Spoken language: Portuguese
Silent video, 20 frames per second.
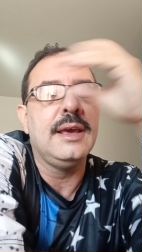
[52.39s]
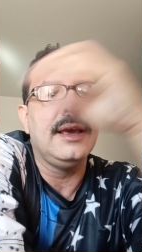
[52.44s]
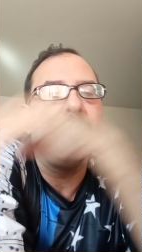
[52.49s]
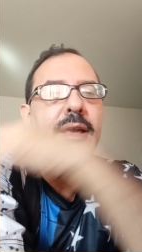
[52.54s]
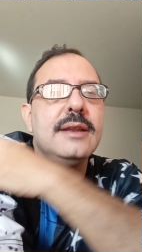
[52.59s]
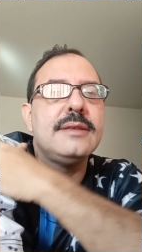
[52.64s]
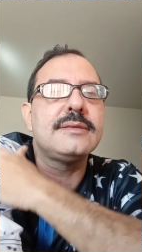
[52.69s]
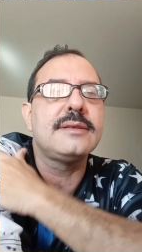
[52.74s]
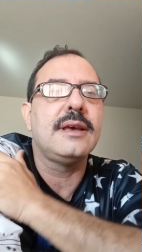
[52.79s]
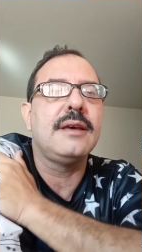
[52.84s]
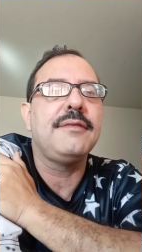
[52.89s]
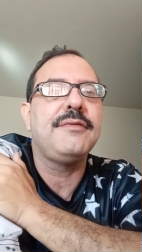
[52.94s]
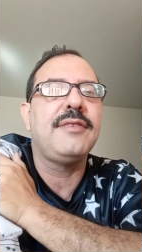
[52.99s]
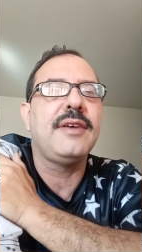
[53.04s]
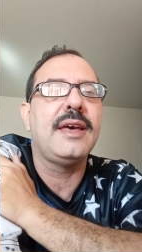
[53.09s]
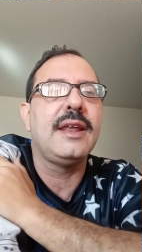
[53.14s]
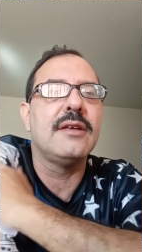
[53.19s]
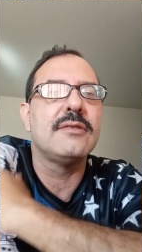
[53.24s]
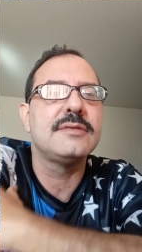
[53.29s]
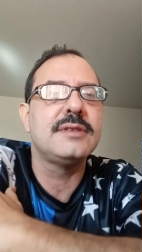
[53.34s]
Ele se
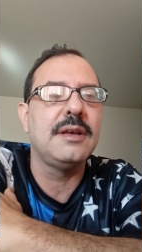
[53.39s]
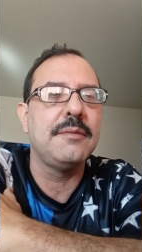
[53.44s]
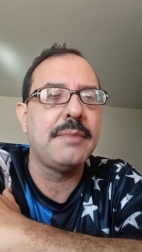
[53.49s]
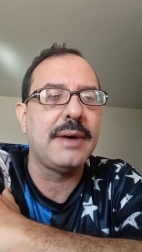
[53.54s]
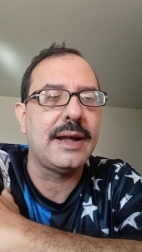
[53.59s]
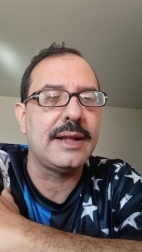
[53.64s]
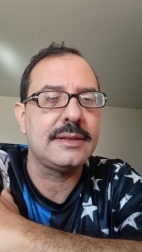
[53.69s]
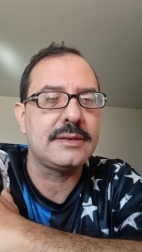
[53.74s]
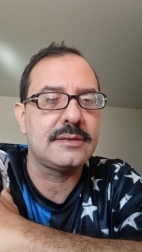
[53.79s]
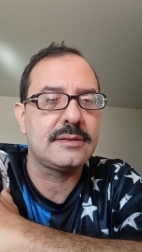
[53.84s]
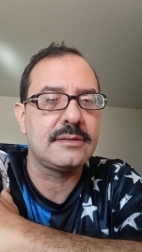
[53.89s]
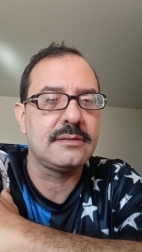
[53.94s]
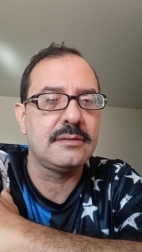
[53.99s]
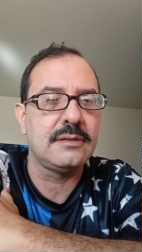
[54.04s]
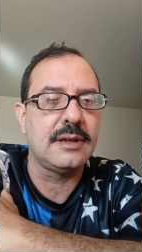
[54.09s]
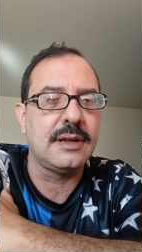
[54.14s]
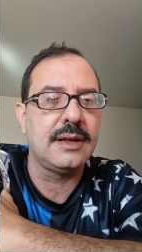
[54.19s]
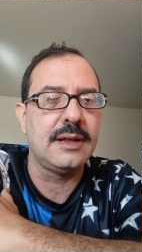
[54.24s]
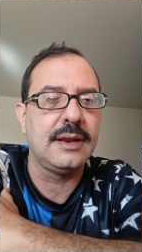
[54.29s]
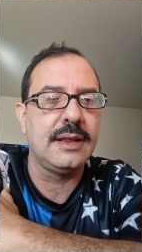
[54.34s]
refere aos debates
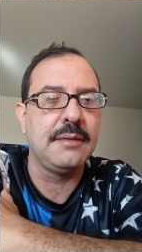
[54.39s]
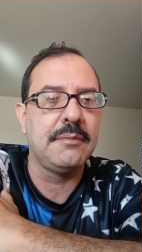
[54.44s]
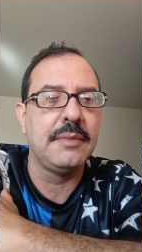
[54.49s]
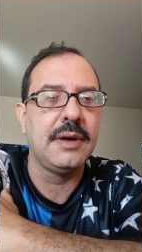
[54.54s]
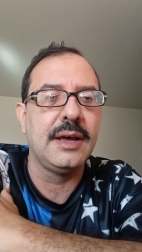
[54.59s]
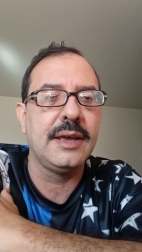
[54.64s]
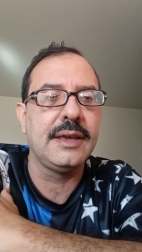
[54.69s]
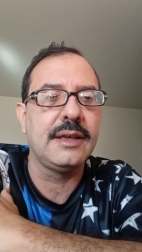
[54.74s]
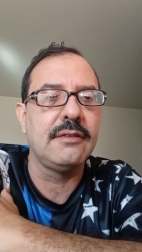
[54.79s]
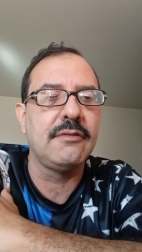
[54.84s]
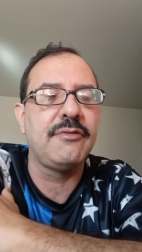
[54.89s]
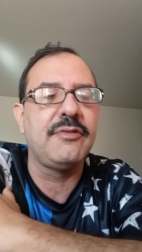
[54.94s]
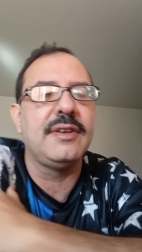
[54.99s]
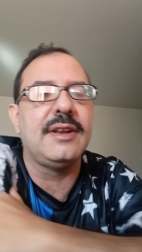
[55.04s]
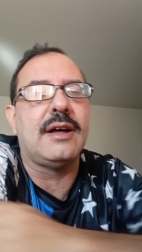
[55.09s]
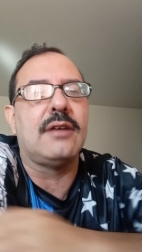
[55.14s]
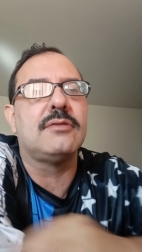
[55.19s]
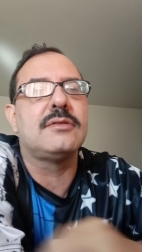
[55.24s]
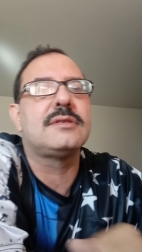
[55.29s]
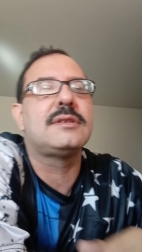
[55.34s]
na Alemanha no
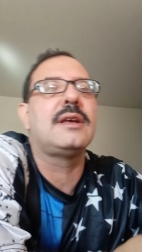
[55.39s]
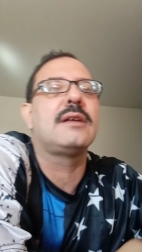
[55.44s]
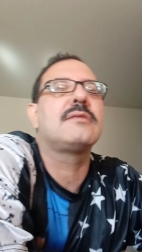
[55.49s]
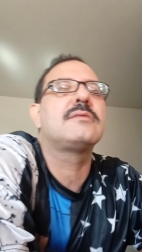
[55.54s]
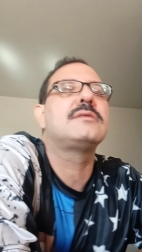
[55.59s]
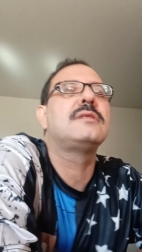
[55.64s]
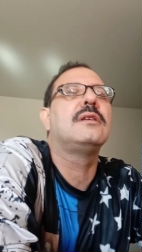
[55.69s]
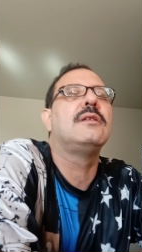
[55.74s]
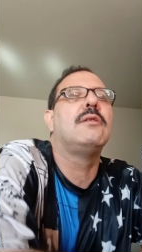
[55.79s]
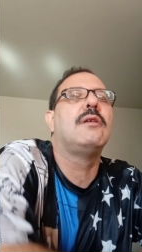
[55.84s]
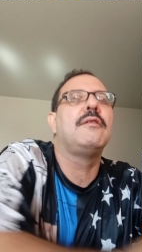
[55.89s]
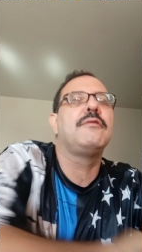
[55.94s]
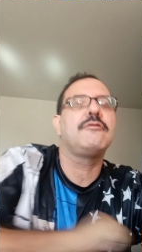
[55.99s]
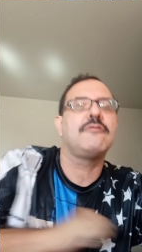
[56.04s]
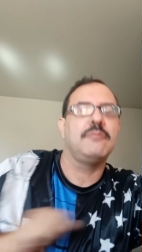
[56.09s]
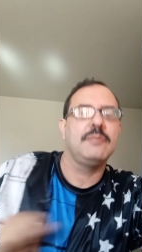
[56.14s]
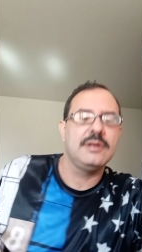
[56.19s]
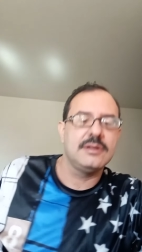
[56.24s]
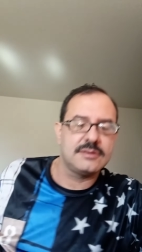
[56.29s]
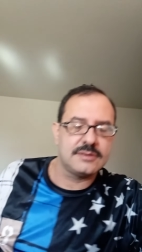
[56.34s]
final do século XIX,
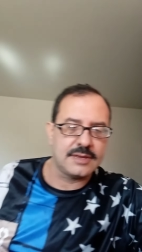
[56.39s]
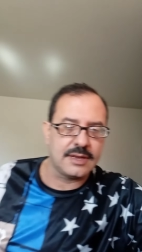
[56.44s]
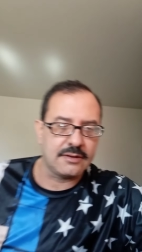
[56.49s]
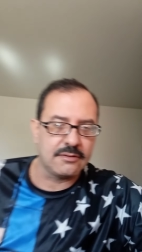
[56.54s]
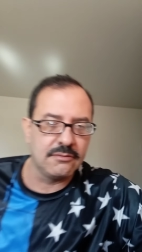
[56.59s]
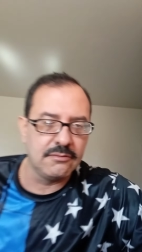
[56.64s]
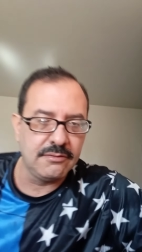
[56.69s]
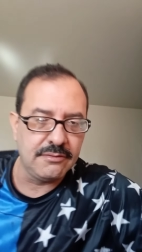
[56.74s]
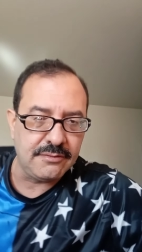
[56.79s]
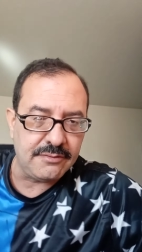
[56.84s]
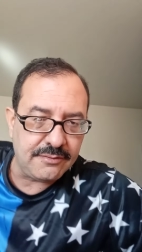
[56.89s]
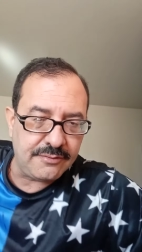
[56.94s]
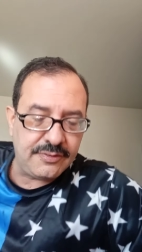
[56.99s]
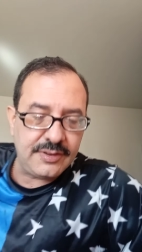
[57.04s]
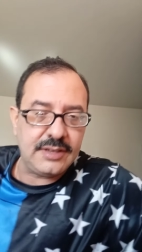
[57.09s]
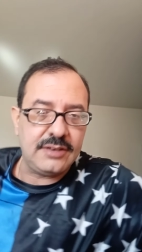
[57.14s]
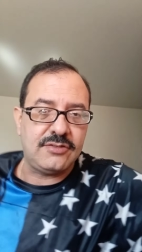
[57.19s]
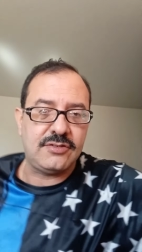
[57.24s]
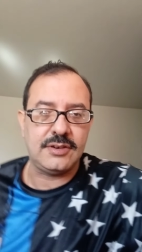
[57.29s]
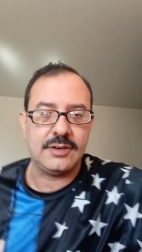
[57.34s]
começo do século
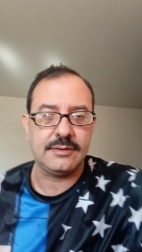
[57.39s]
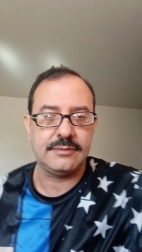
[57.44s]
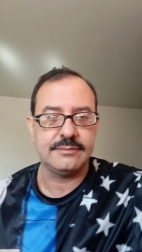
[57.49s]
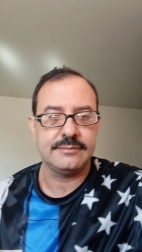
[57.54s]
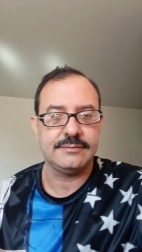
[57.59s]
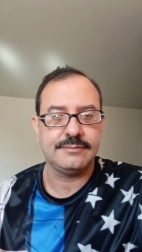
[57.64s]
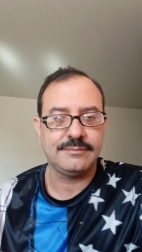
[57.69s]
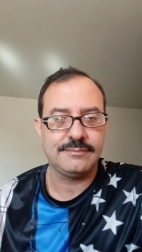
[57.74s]
XX